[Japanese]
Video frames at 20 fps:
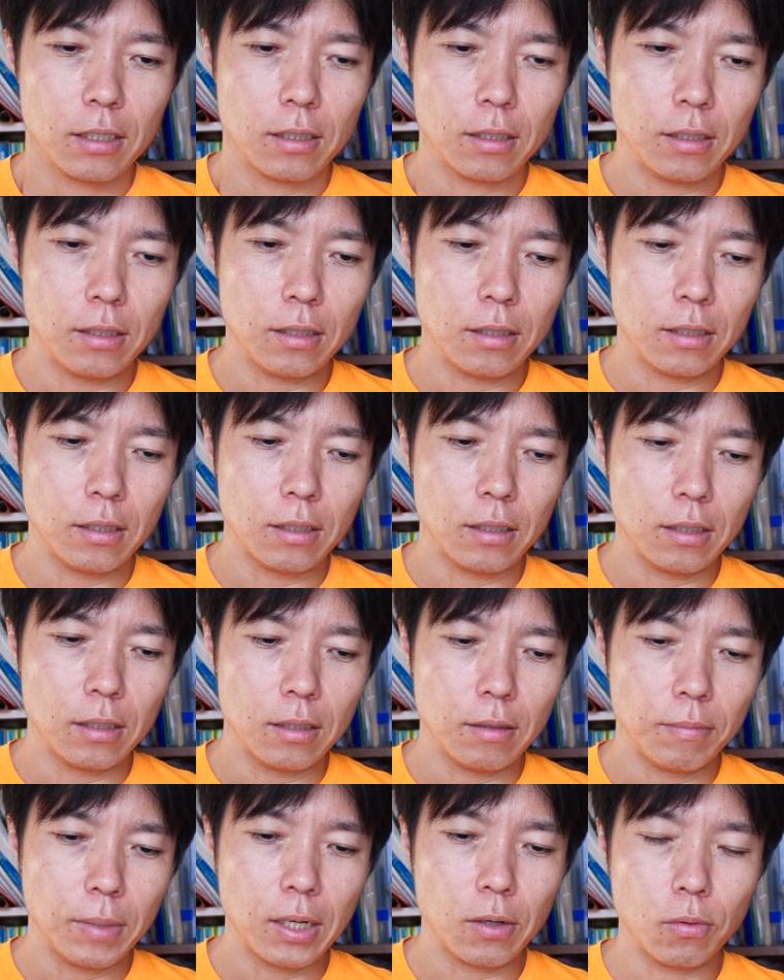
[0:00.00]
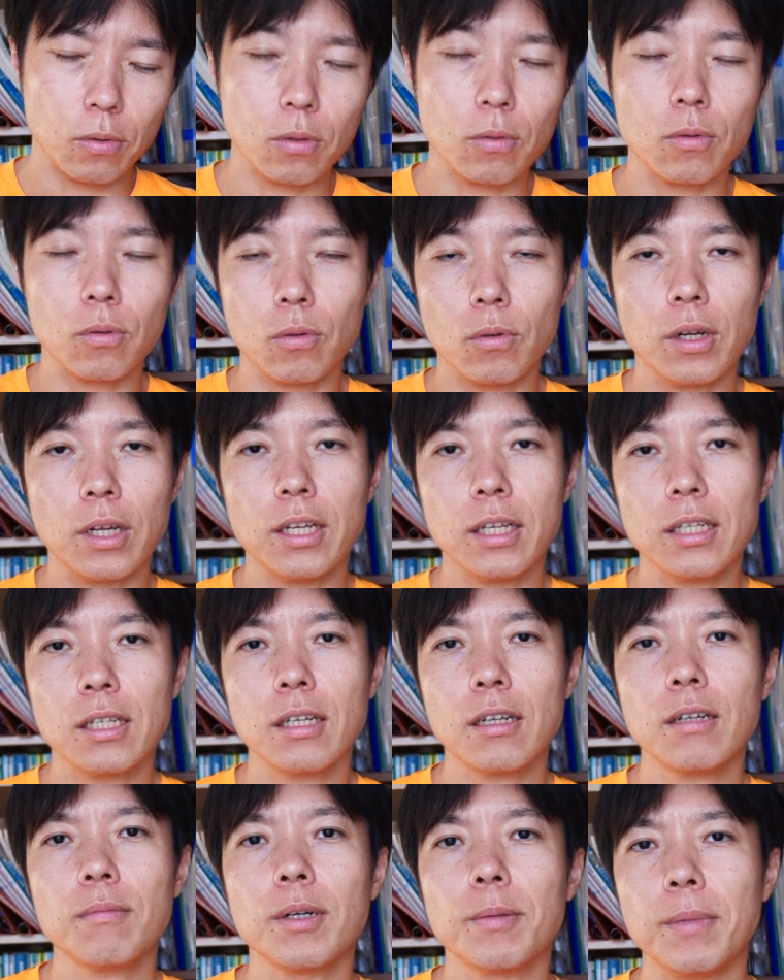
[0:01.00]
うんまあここの辺い
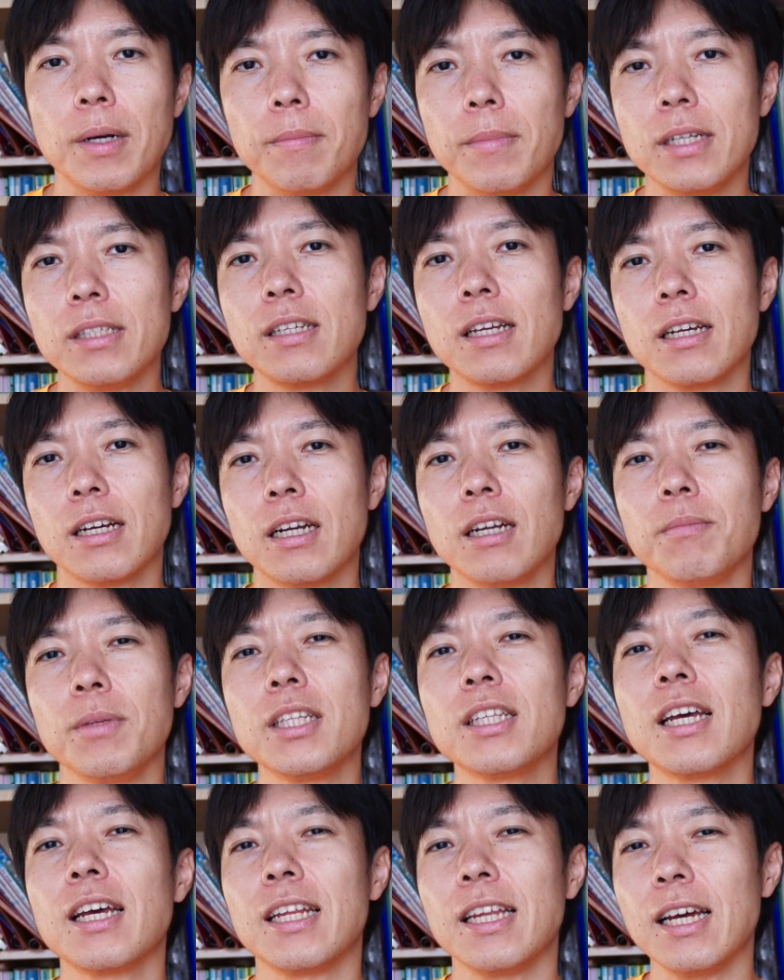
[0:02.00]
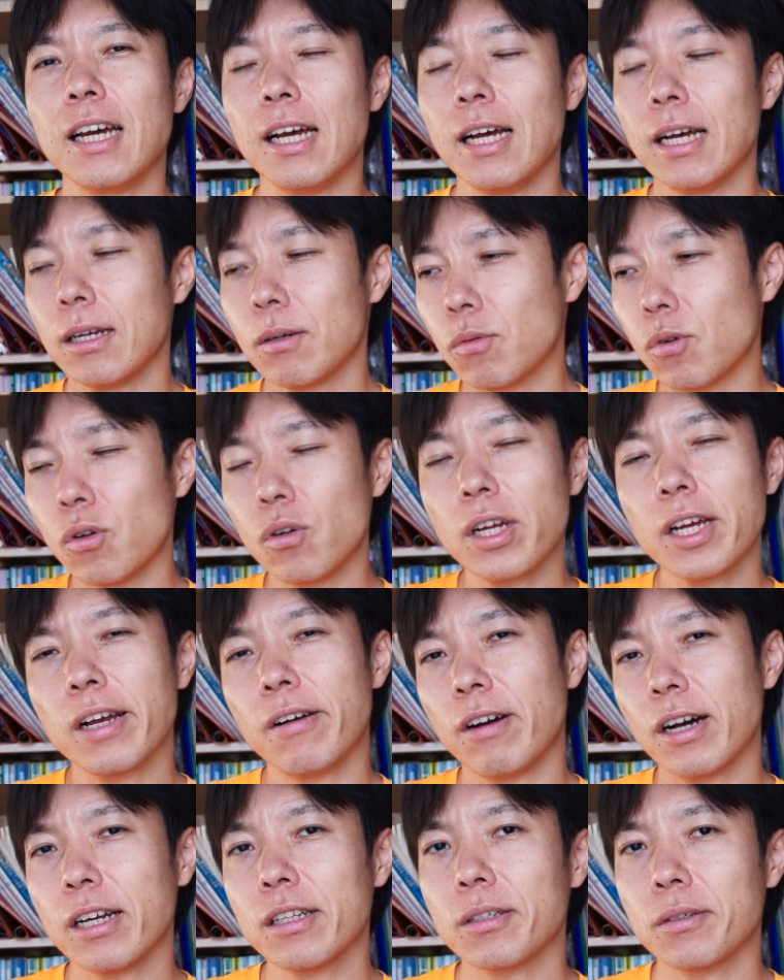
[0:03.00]
ければ万々歳かなみたいな頃合い
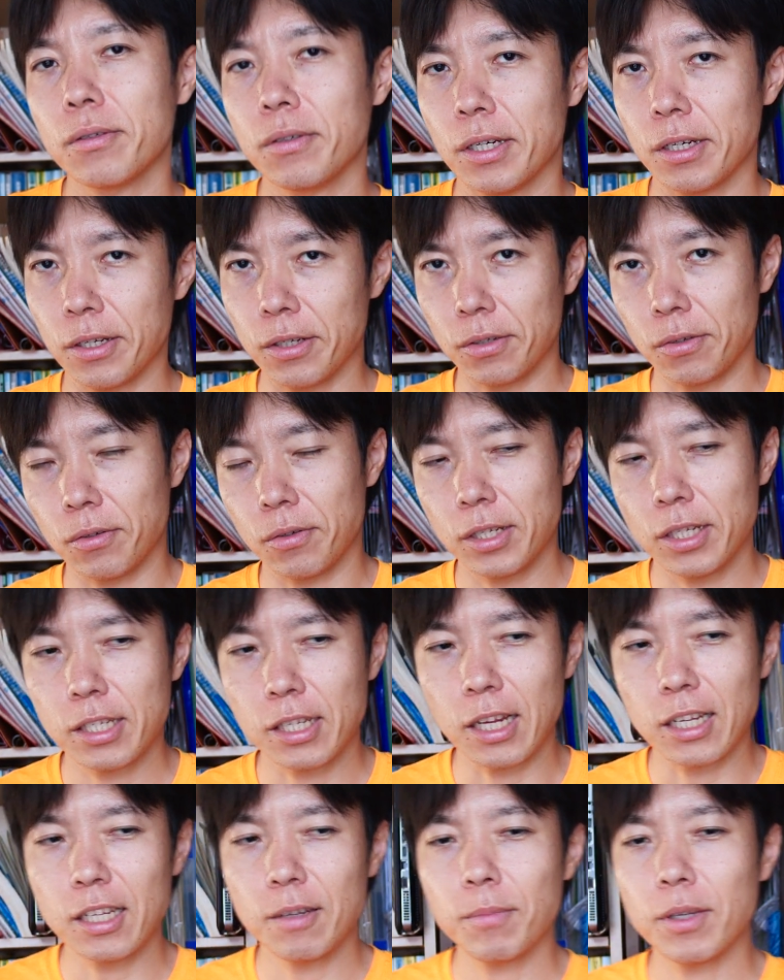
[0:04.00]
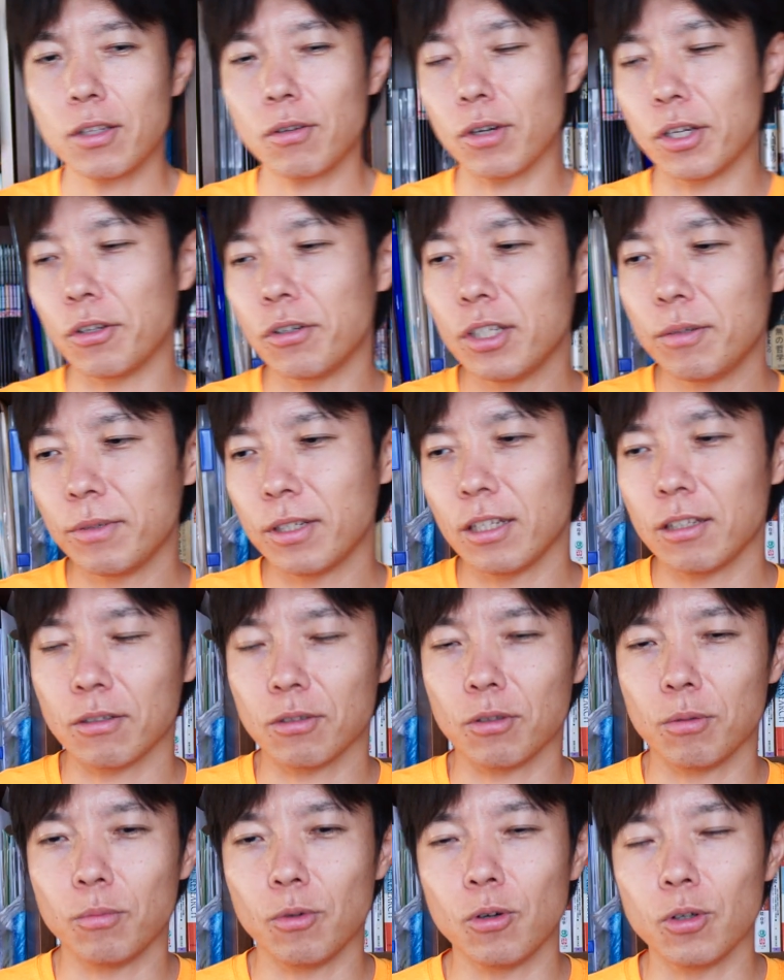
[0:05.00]
が分かってくるわけですよで3人目とか4人目になってく
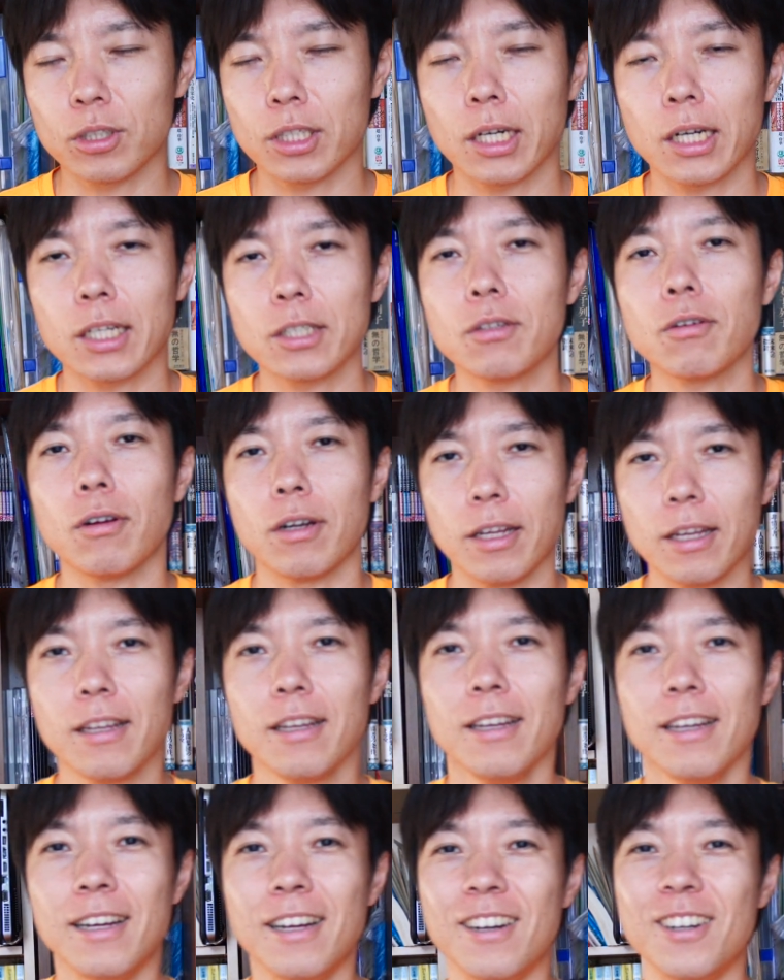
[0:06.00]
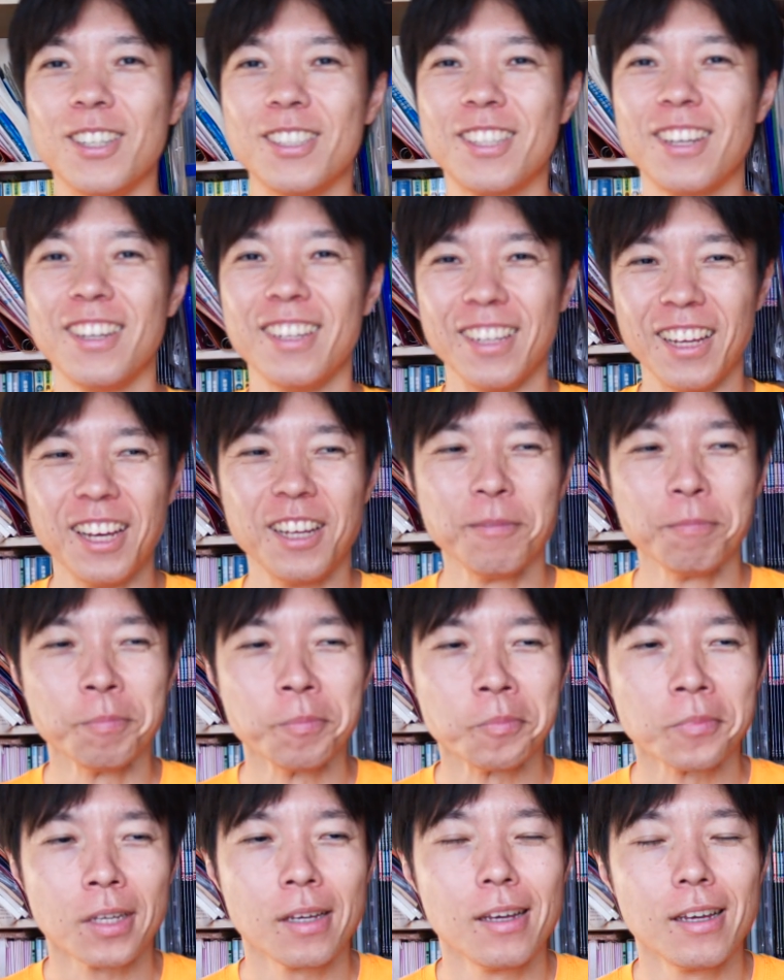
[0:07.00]
るともうほったらかしとかね本当に
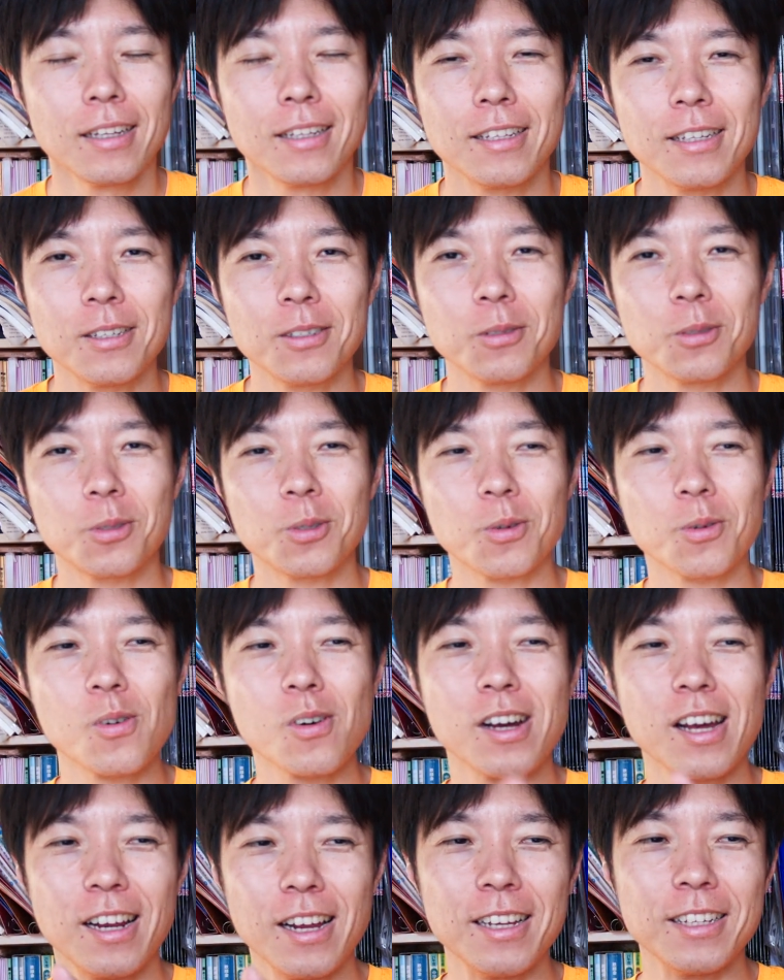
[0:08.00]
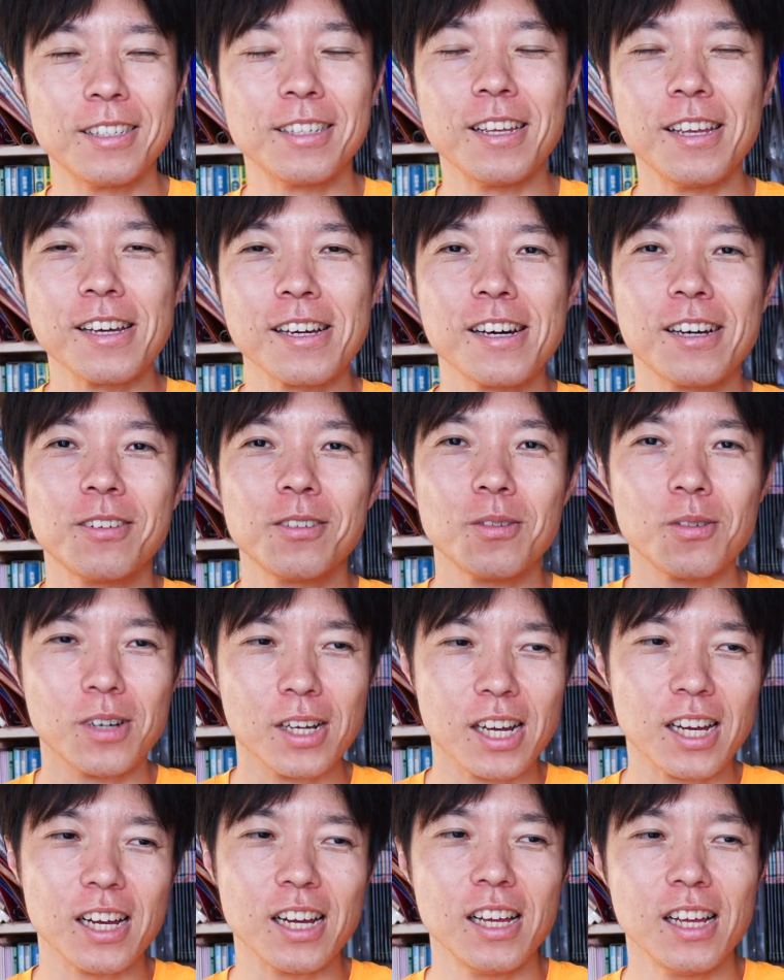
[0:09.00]
ねでそこから性格と
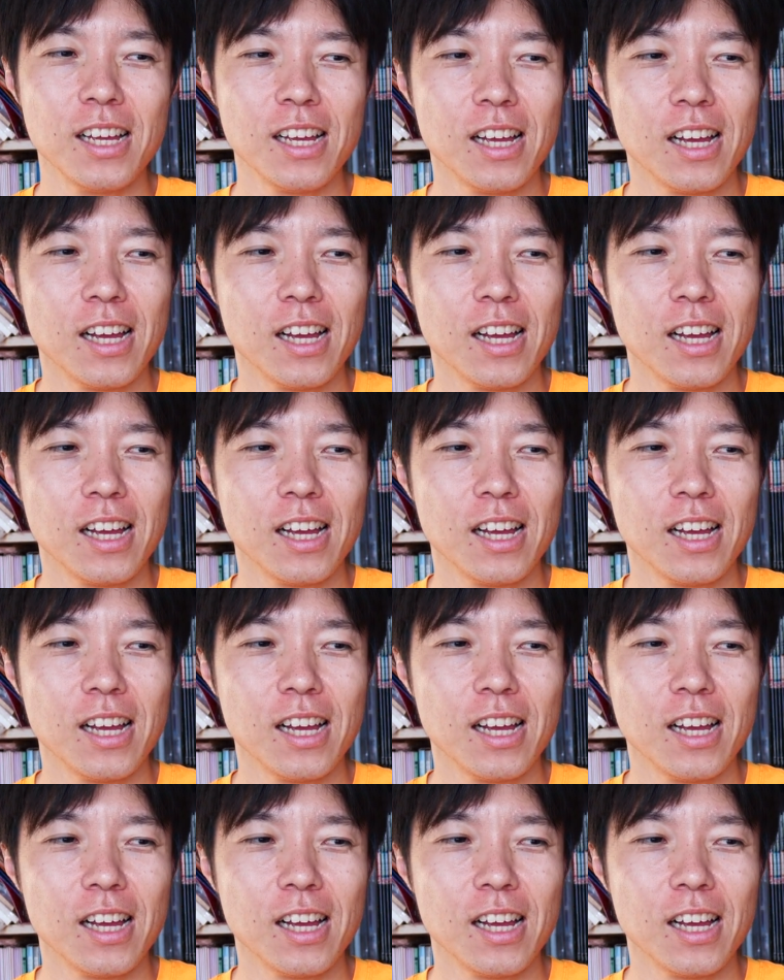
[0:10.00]
か